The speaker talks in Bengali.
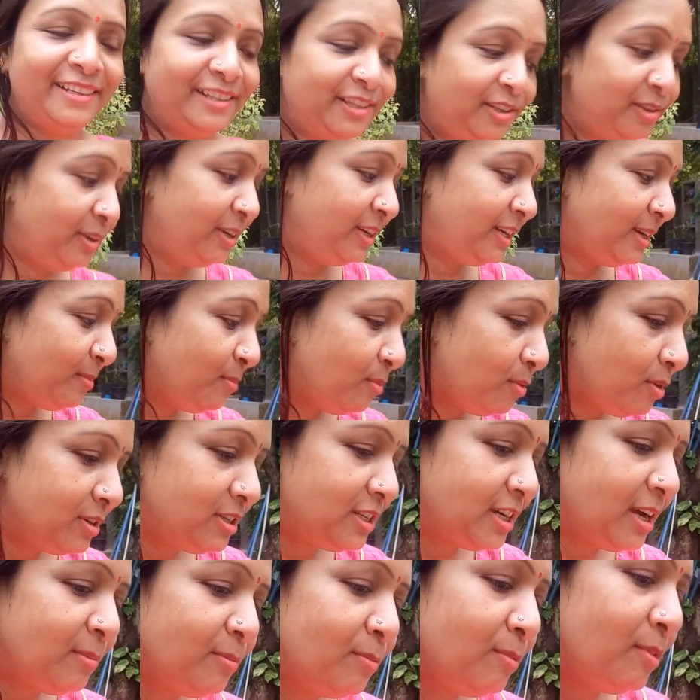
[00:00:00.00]
তো এটা
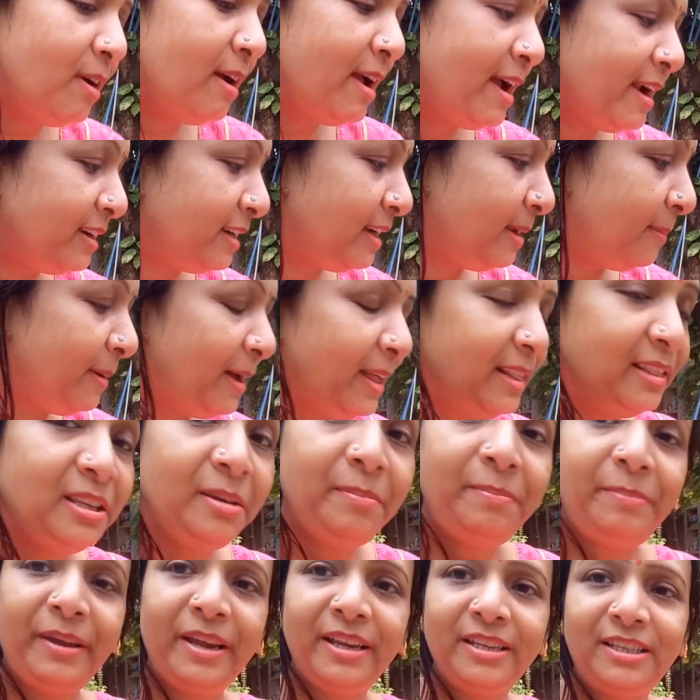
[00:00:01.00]
বসাবো একটা
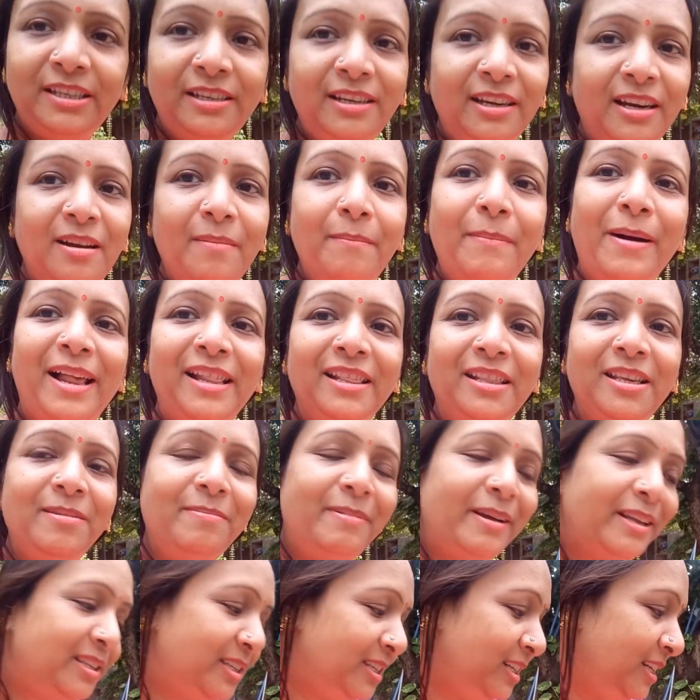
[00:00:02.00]
বালতি পেয়েছি নাহলে
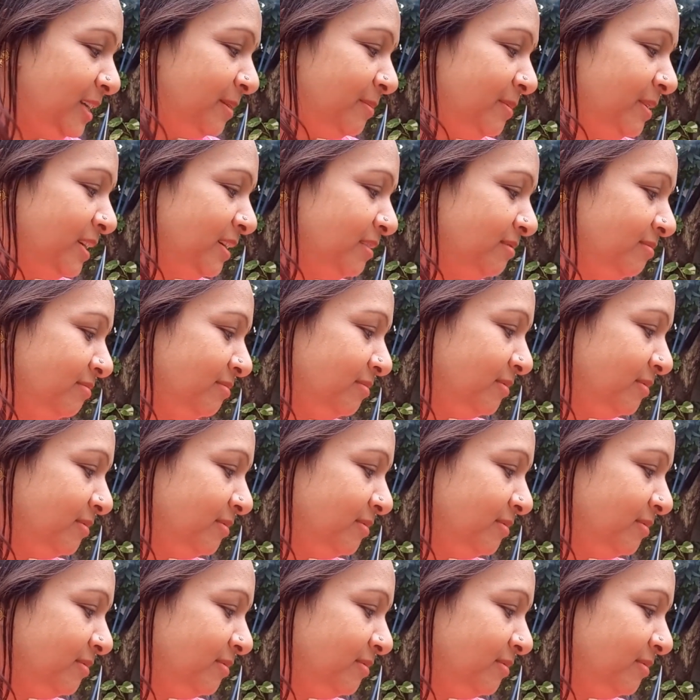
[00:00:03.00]
বালতিই পাচ্ছিলাম না